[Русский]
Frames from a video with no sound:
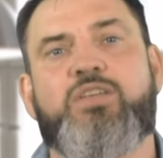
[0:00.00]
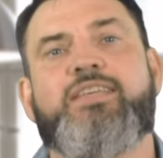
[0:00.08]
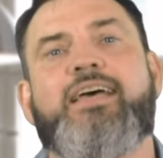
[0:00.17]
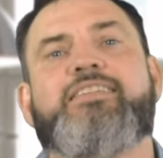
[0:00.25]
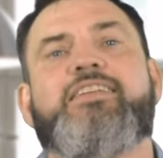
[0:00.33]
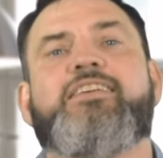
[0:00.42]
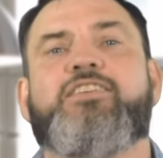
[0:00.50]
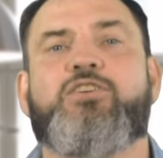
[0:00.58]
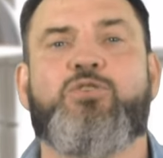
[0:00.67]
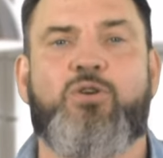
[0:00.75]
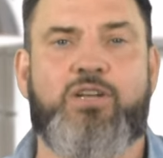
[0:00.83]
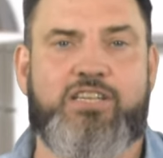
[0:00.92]
если
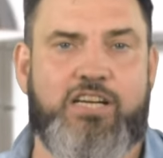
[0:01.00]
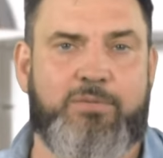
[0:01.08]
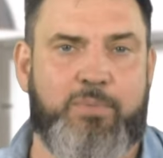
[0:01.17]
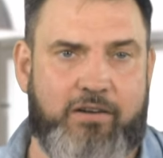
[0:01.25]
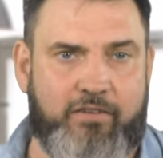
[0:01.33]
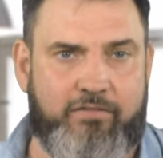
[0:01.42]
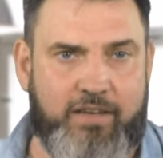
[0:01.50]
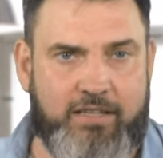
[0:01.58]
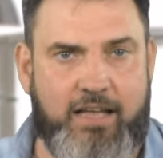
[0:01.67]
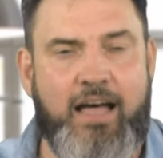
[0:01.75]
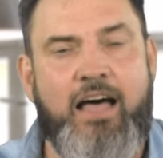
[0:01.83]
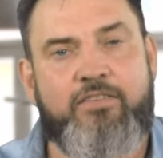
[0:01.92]
ее лишат права
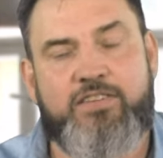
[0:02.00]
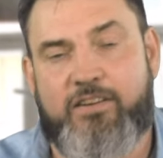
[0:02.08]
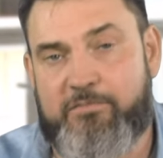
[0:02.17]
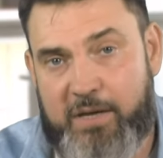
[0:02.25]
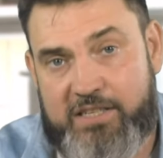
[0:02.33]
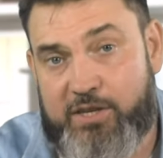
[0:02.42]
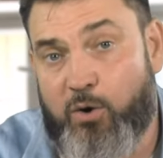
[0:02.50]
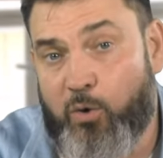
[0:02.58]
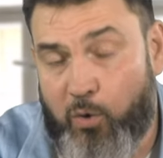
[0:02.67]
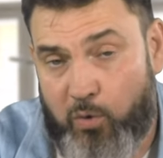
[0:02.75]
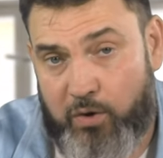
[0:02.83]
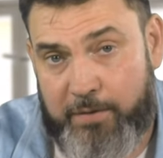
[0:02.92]
вето в Совбезе
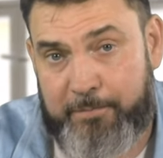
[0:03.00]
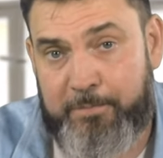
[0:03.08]
ООН.